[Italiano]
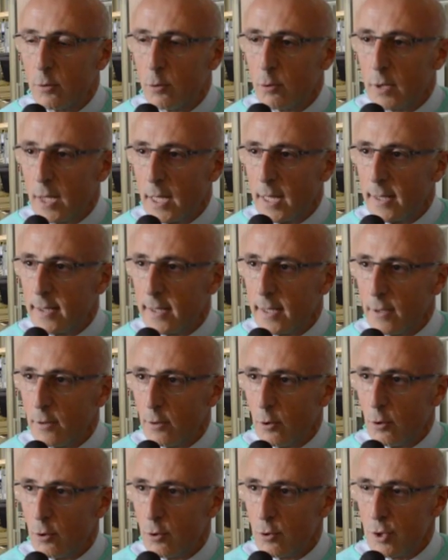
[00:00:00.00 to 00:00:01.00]
tutta la
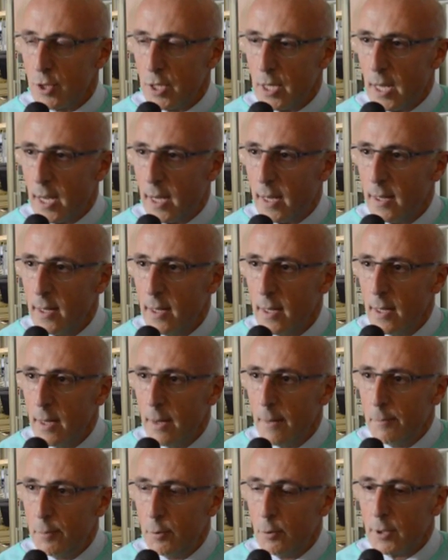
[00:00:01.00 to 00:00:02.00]
tecnologia
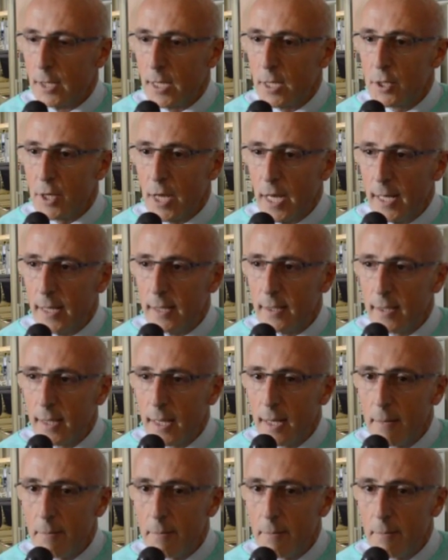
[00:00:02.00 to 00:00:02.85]
più recente,